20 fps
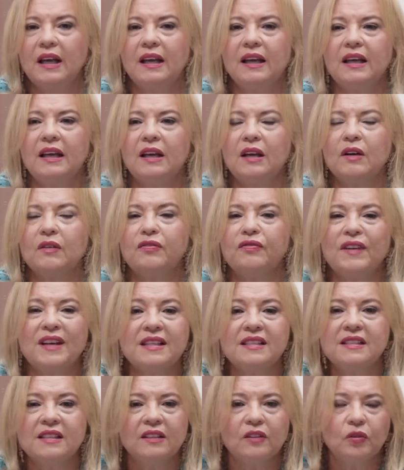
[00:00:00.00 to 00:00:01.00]
é,
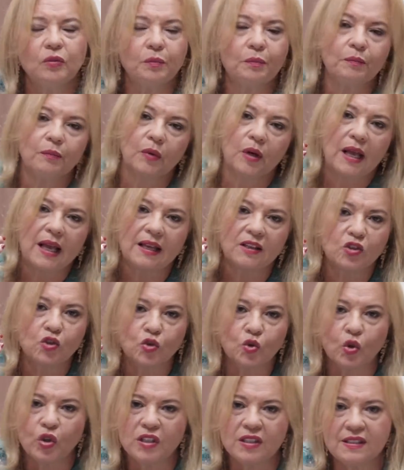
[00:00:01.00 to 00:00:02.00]
fazendo é,
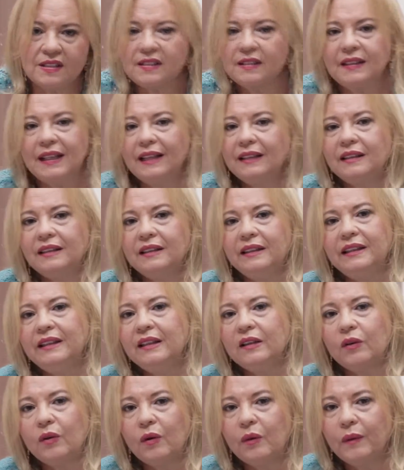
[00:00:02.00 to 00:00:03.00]
ações de
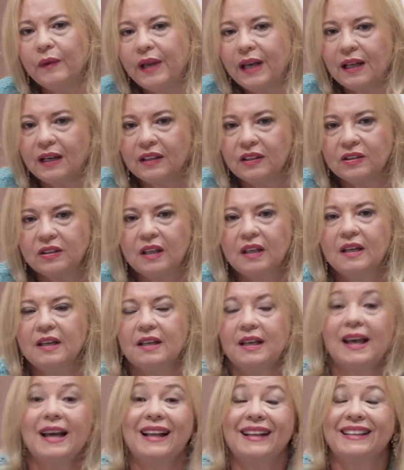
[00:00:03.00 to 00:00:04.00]
cidadania com elas
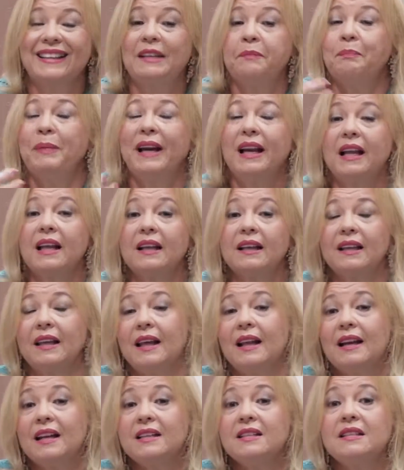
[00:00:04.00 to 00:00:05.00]
é, para que
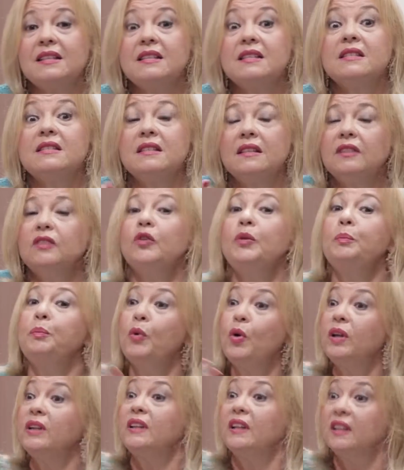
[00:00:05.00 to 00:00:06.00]
elas se sintam
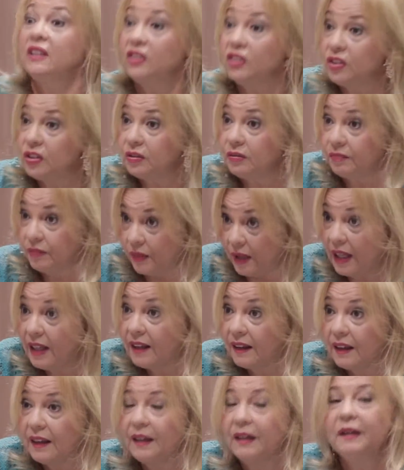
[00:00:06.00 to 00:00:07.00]
importantes, né?
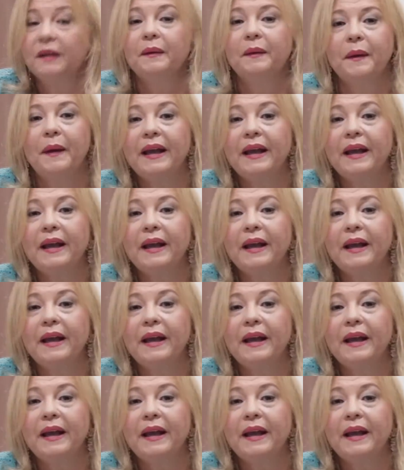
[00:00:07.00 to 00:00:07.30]
Exatamente.